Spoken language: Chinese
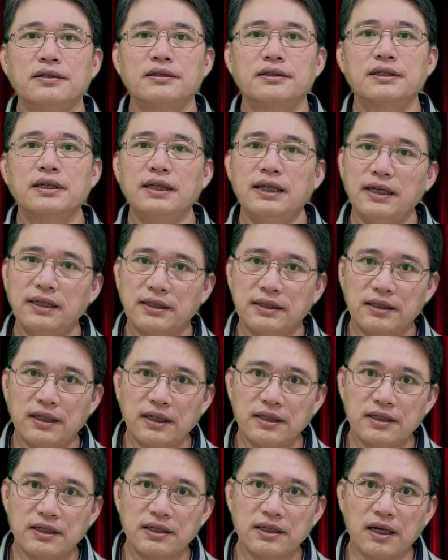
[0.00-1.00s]
这类的
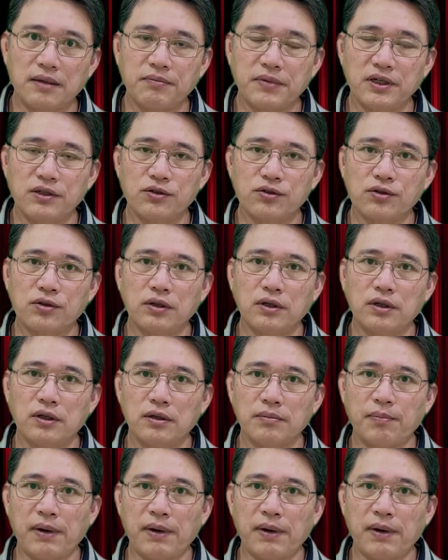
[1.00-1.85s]
电器产品，如果